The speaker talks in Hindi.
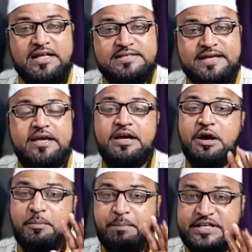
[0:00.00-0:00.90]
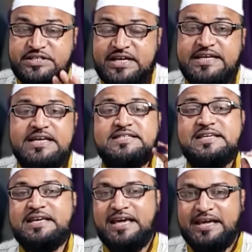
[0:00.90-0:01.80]
हालत से बच्चे ये
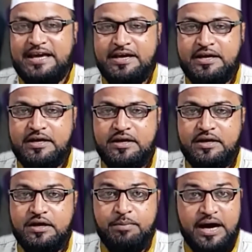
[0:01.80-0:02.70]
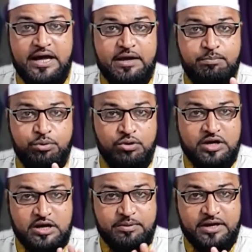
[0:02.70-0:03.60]
सीखेंगे कि भाई भूल
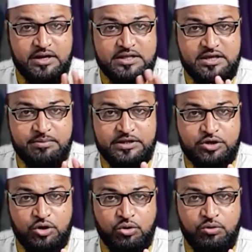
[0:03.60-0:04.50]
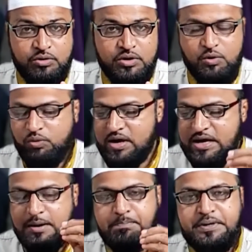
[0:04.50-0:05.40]
कर भी गलती मत करो
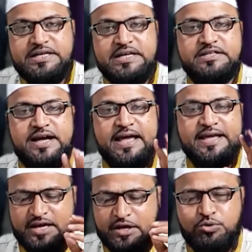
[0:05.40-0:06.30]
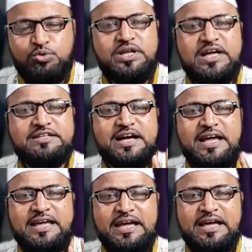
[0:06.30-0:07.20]
वरना पीटे जाएंगे कूटे
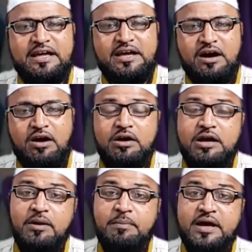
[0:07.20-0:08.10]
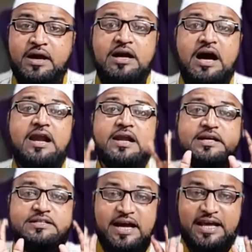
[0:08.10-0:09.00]
जाएंगे और घर में अंगार
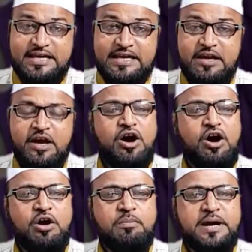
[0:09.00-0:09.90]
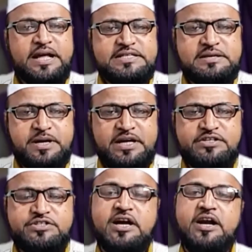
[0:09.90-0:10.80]
लग जाएंगी और बड़े से
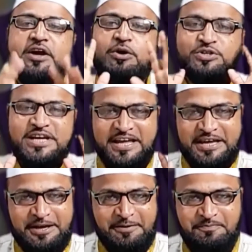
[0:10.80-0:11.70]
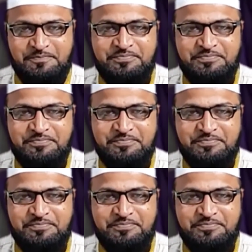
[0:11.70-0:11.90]
बड़े झगड़े हो जाएंगे